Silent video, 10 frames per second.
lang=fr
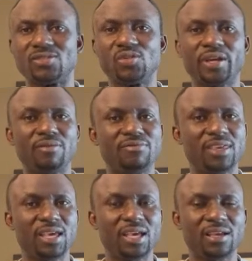Tu
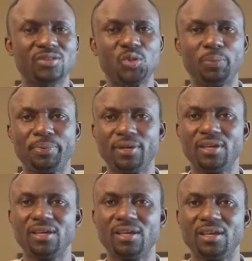reviens, tu
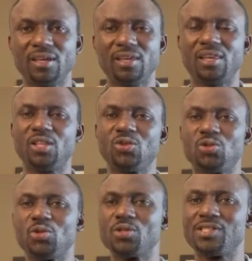pries, il est
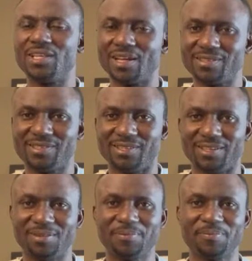toujours silencieux.